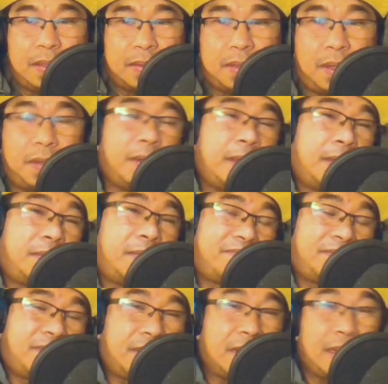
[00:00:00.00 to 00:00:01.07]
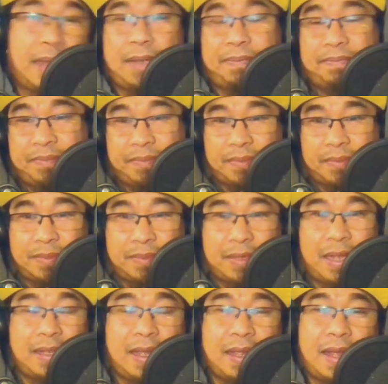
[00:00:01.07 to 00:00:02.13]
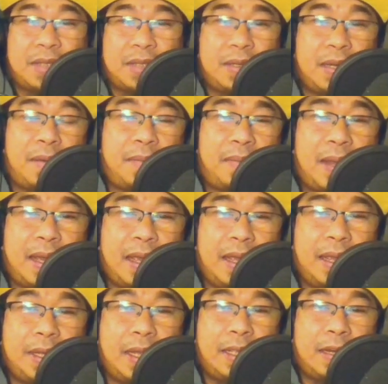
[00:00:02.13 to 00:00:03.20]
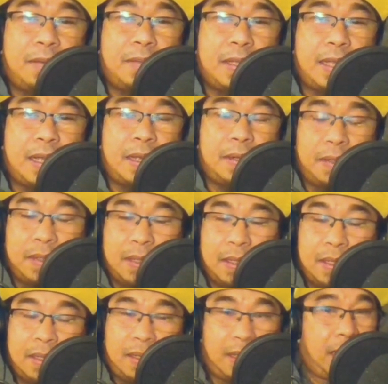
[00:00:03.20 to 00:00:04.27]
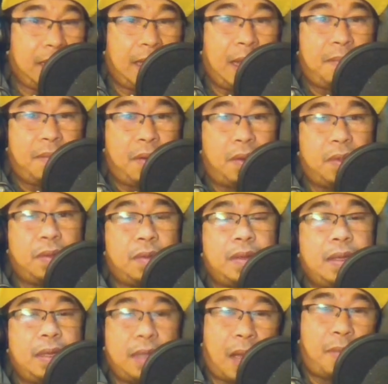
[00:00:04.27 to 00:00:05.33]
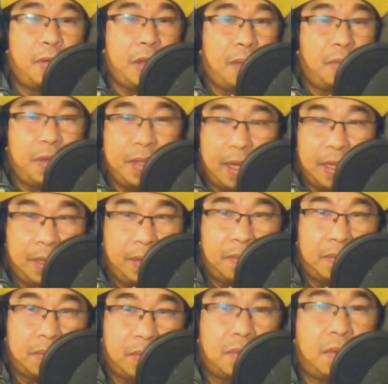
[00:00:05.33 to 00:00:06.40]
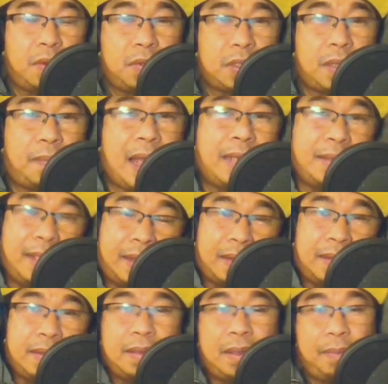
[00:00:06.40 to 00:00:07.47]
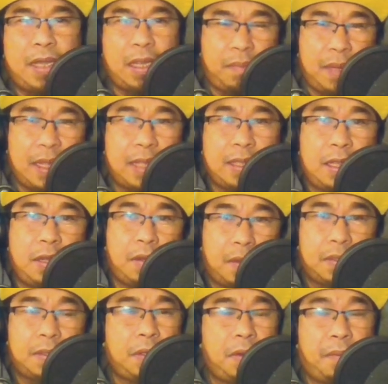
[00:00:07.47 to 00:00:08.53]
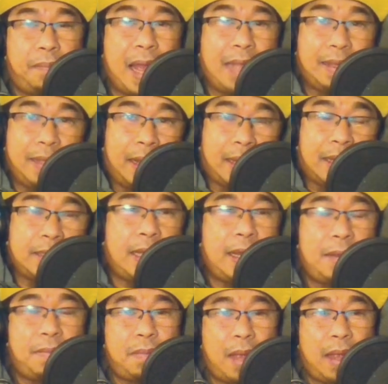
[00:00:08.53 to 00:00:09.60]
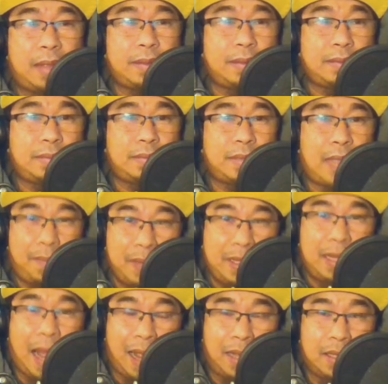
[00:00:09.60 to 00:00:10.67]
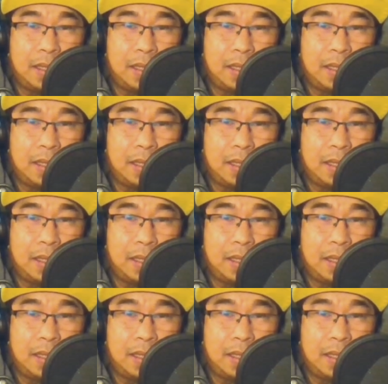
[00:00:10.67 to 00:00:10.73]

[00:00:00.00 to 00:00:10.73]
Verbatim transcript: So 'yun, 'yan. Dagdag kaso naman para kay General Bantag ano. At alam ko ano, amoy-amoy na rin yung tungkol dun sa plunder. Pero bigat din yon yung plunder. Kasi alam, ang sabi nila,